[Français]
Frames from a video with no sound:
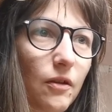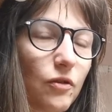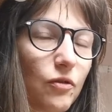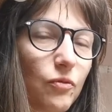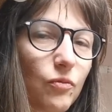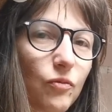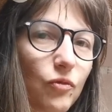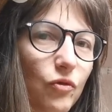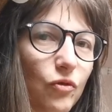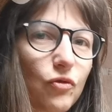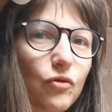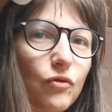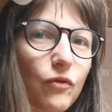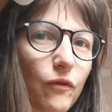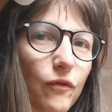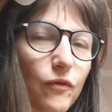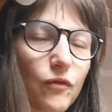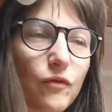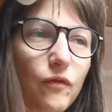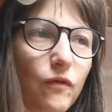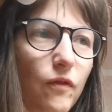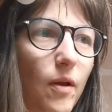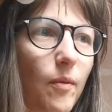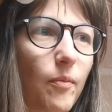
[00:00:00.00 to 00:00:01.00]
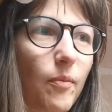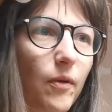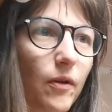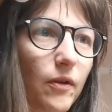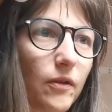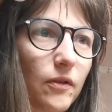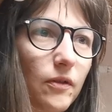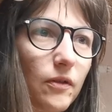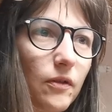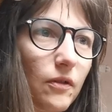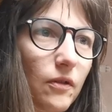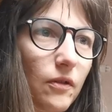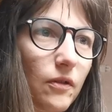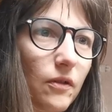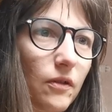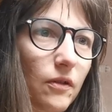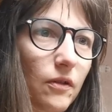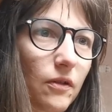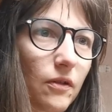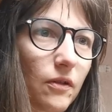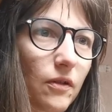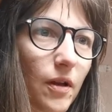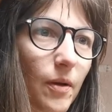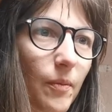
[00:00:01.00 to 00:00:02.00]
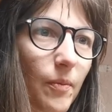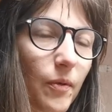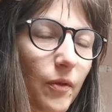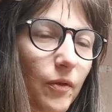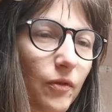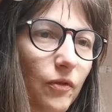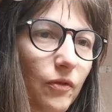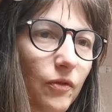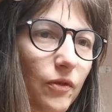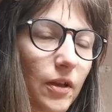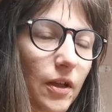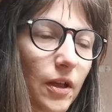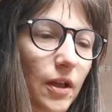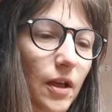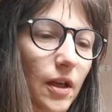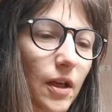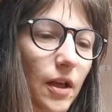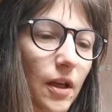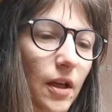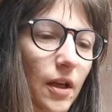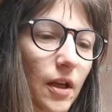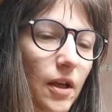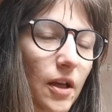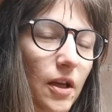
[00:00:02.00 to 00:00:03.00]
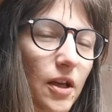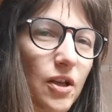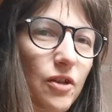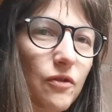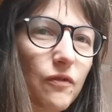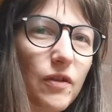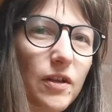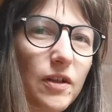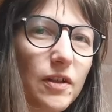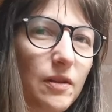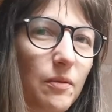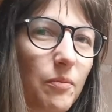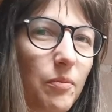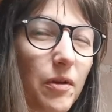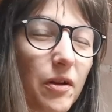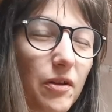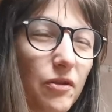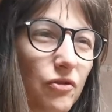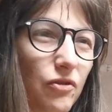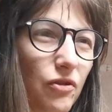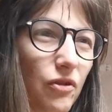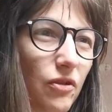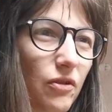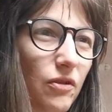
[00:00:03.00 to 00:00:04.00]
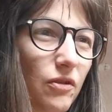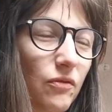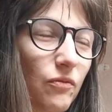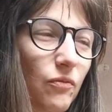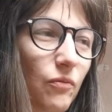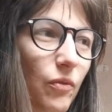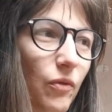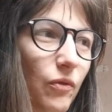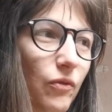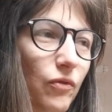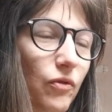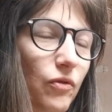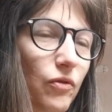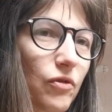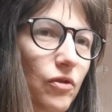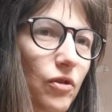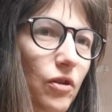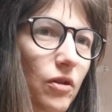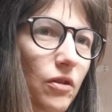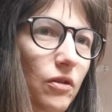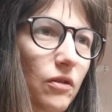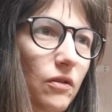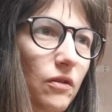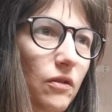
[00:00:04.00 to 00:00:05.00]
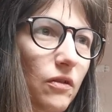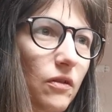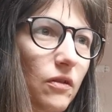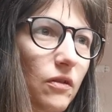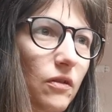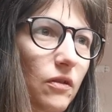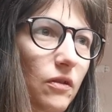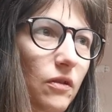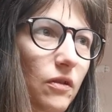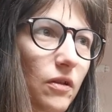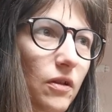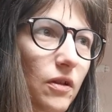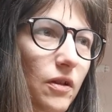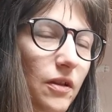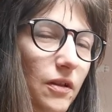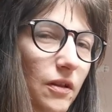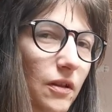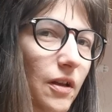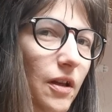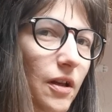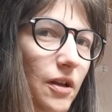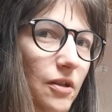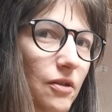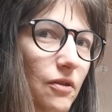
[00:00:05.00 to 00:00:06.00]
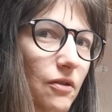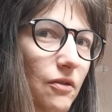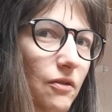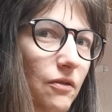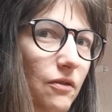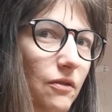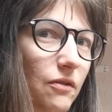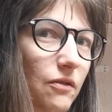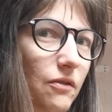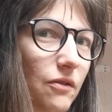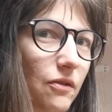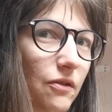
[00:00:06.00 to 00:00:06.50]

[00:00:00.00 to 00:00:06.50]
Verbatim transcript: je me chauffe, j'ouvre la porte, euh, la porte d'entrée. Je vois que c'est plein de jeunes, une bande de jeunes, très jeunes,